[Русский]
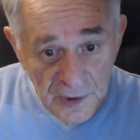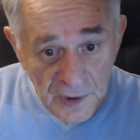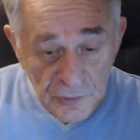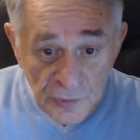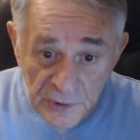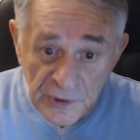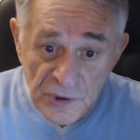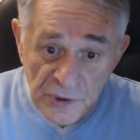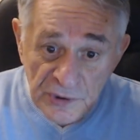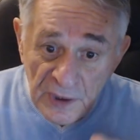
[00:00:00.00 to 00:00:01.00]
Но это
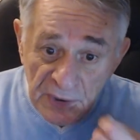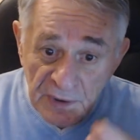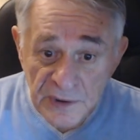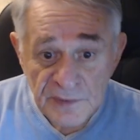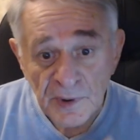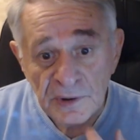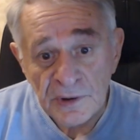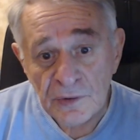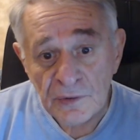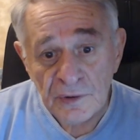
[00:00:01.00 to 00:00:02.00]
же так
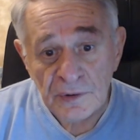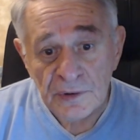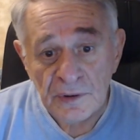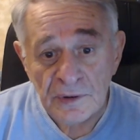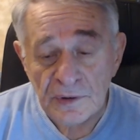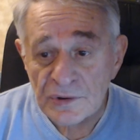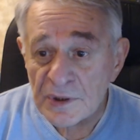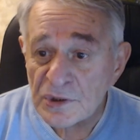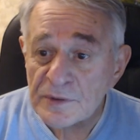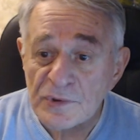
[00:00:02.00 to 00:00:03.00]
корреспондирует э, с
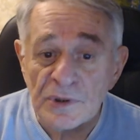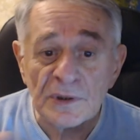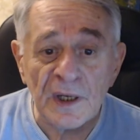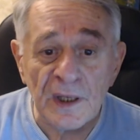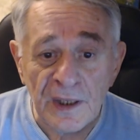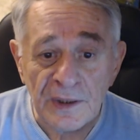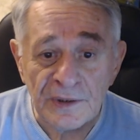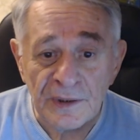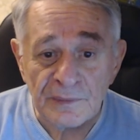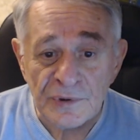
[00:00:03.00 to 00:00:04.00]
нашим
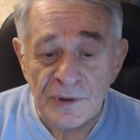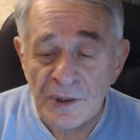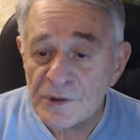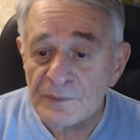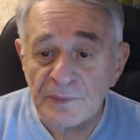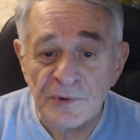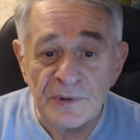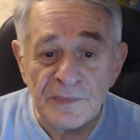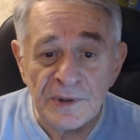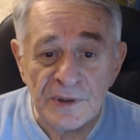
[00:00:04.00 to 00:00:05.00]
желанием, с нашим
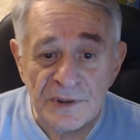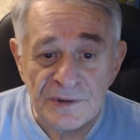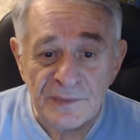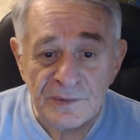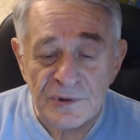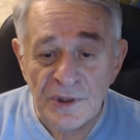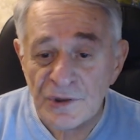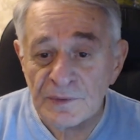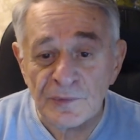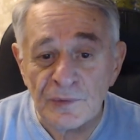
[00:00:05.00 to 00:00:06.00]
оптимизмом, с
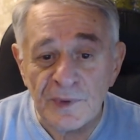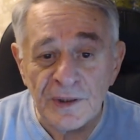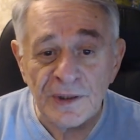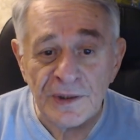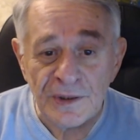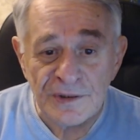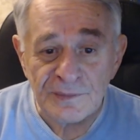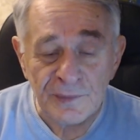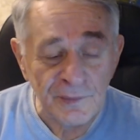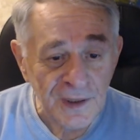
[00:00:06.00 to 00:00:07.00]
нашим
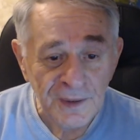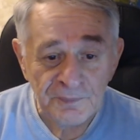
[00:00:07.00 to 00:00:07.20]
гуманизмом.